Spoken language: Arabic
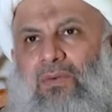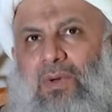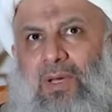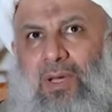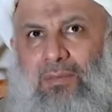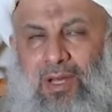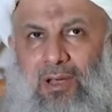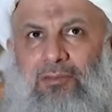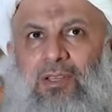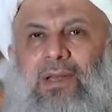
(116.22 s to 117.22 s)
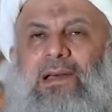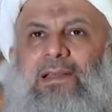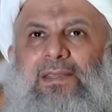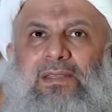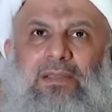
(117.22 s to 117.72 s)
والمنافع
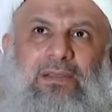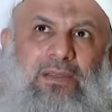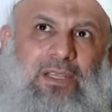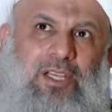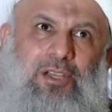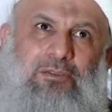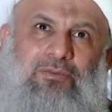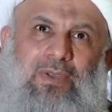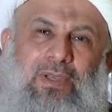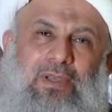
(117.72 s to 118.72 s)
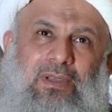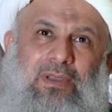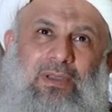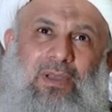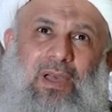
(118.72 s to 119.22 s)
الخاصة
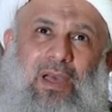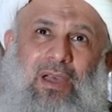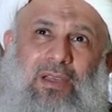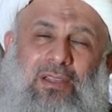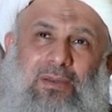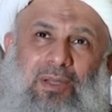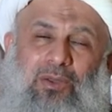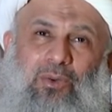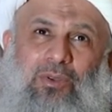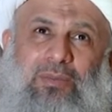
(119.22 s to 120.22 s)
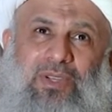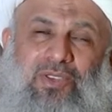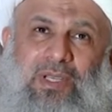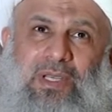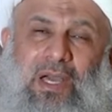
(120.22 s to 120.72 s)
فعندما تقول
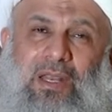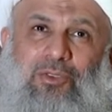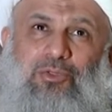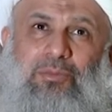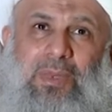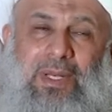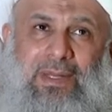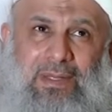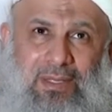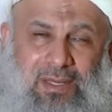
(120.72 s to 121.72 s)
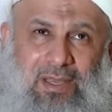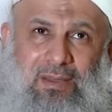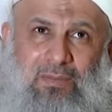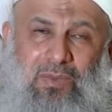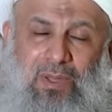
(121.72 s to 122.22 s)
المرجعية عليكم
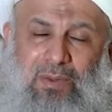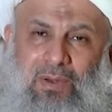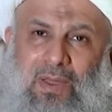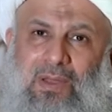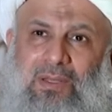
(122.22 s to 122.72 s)
بالالتزام طبعا هذا